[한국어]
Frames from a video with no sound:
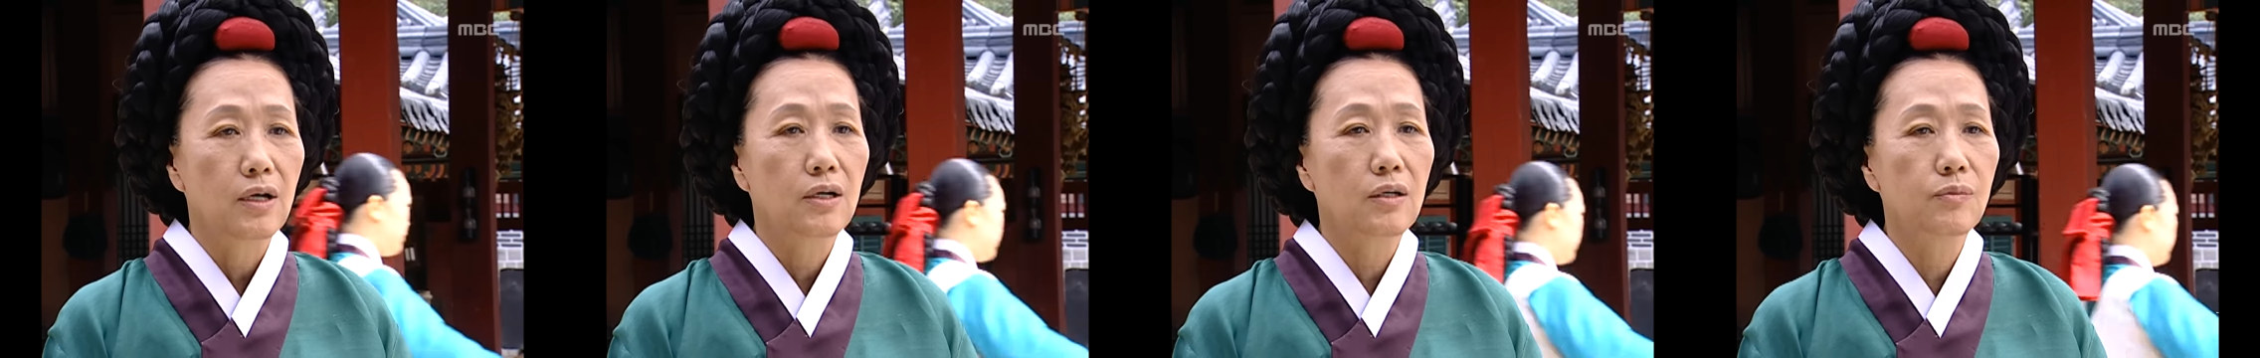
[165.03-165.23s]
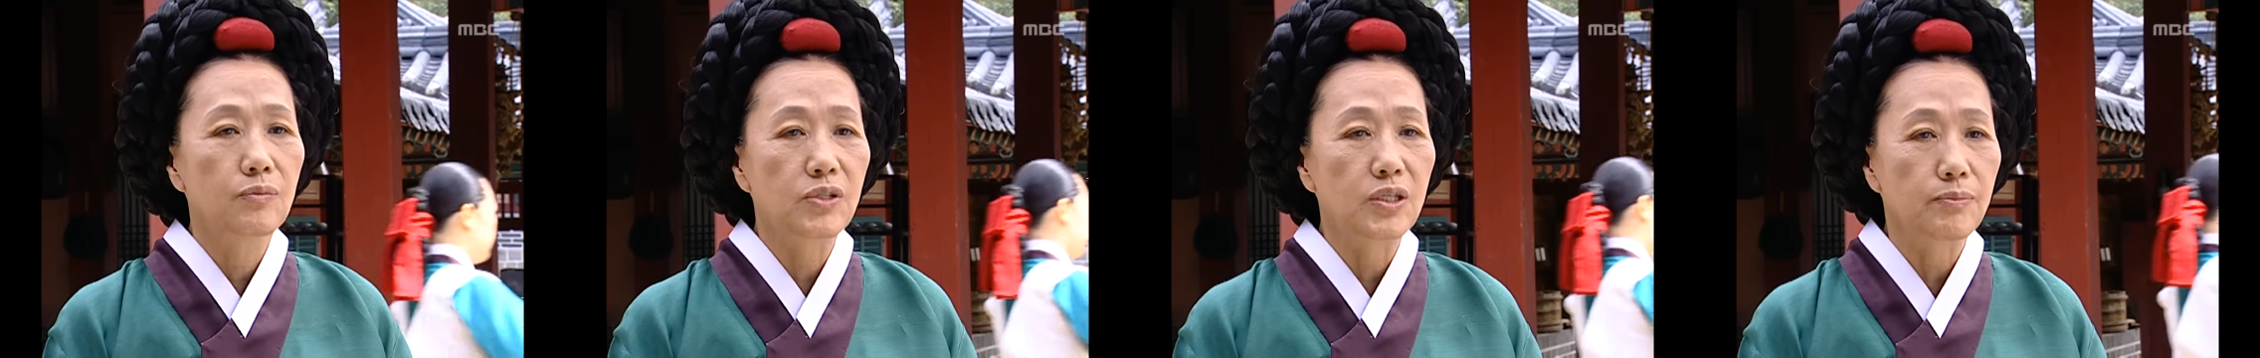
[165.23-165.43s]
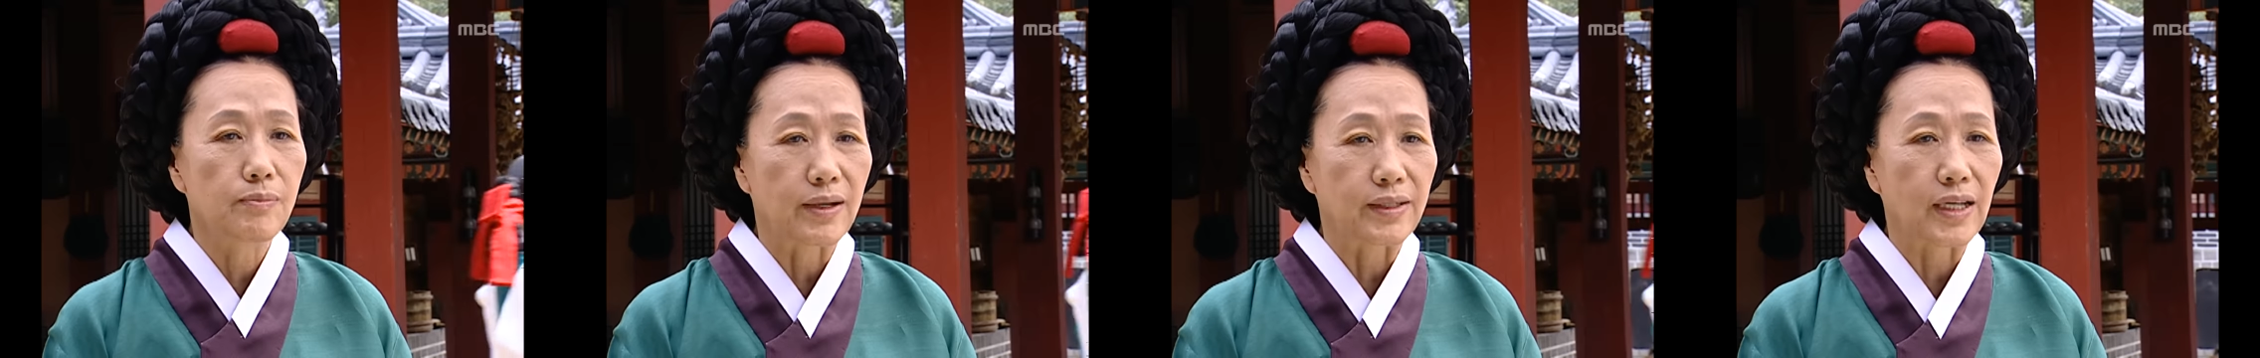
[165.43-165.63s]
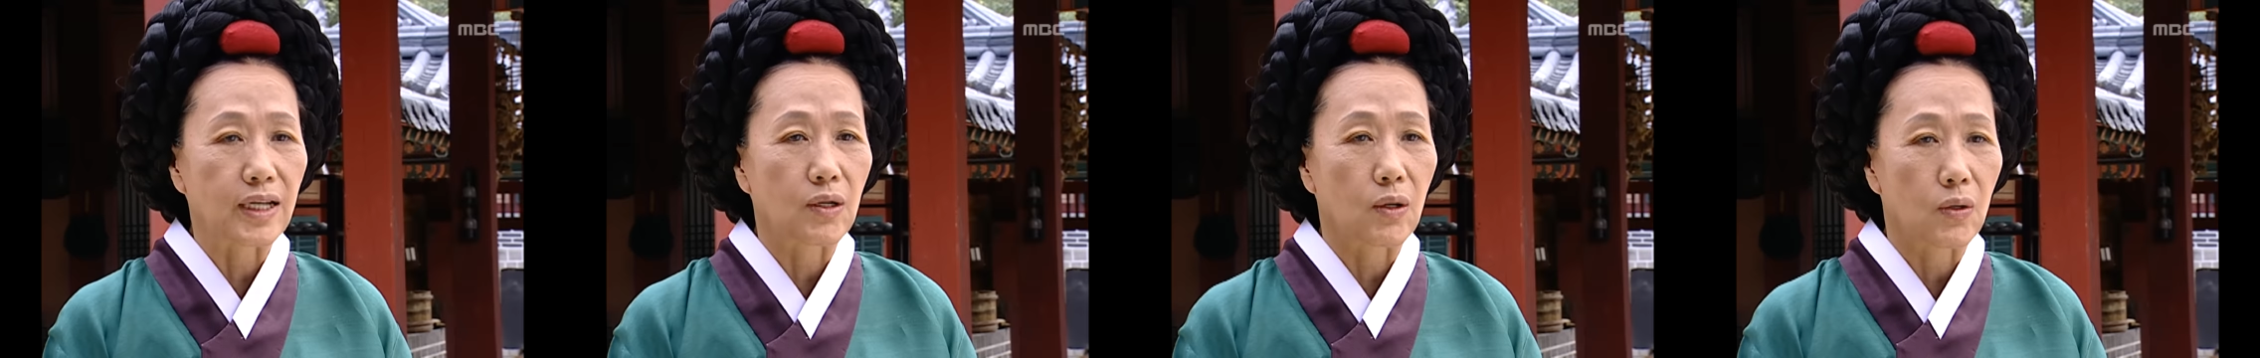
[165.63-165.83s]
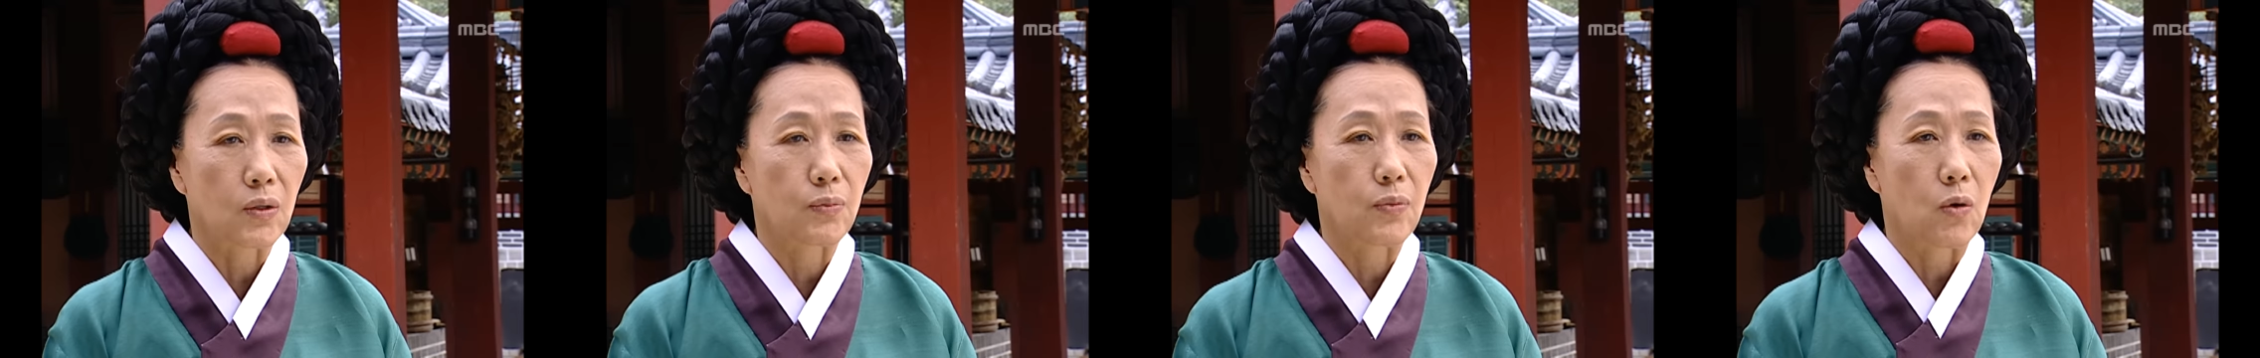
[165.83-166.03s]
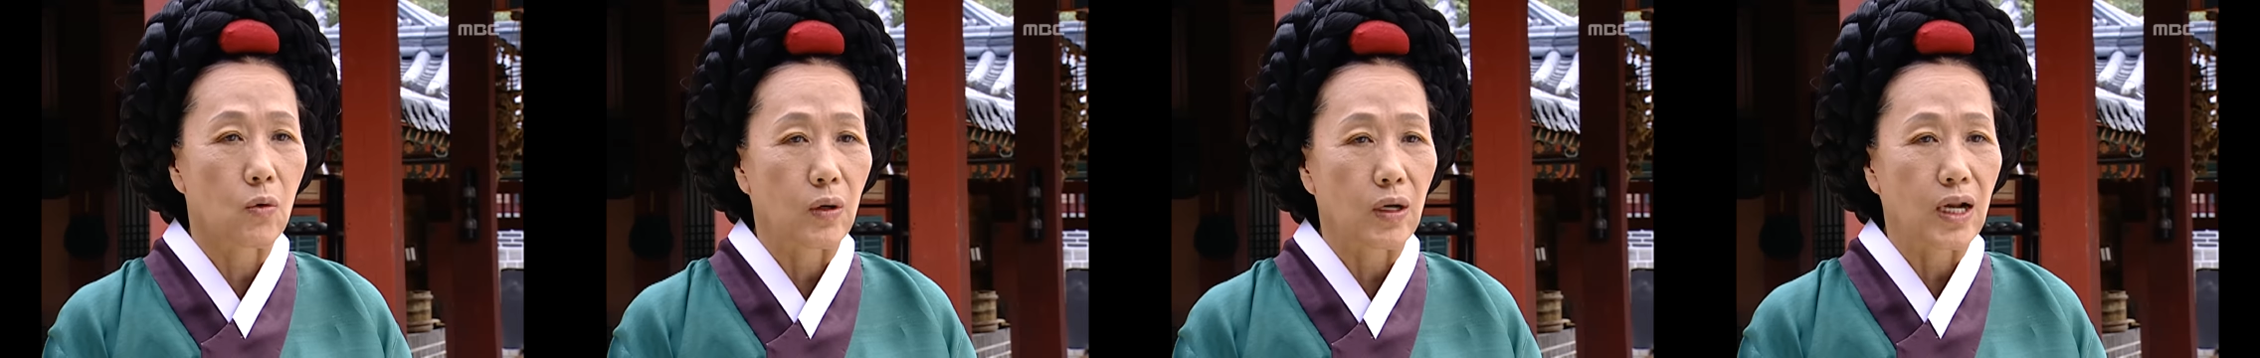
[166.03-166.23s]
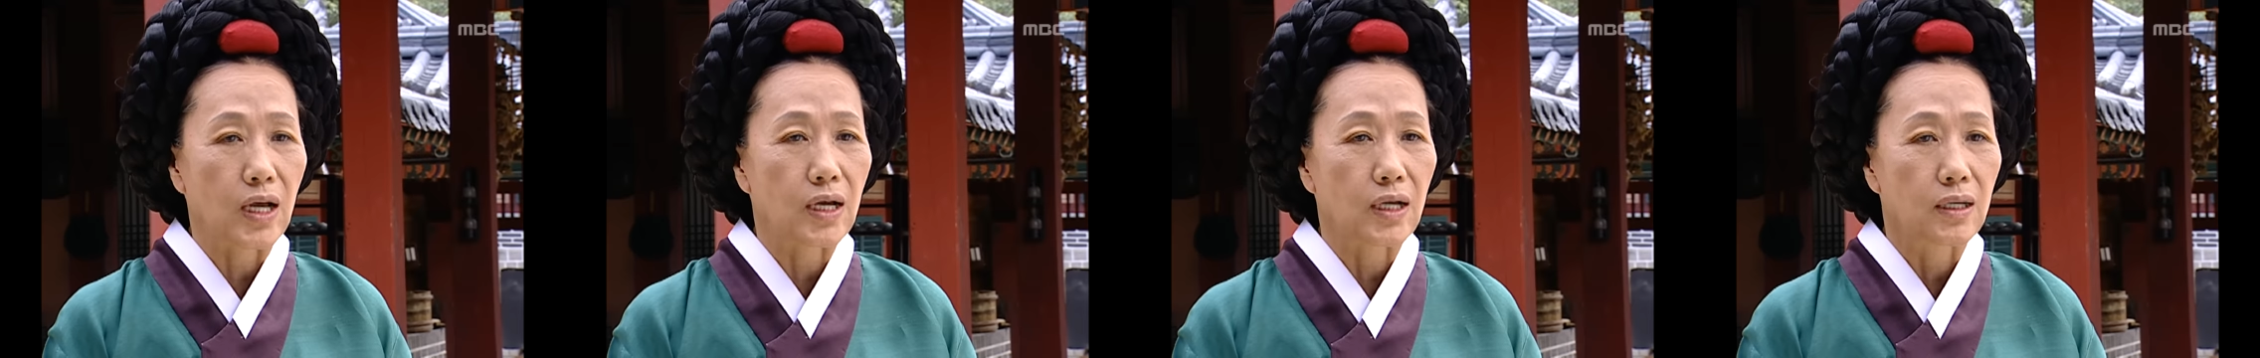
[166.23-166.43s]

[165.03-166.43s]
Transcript: 음식마다 넣어보거라.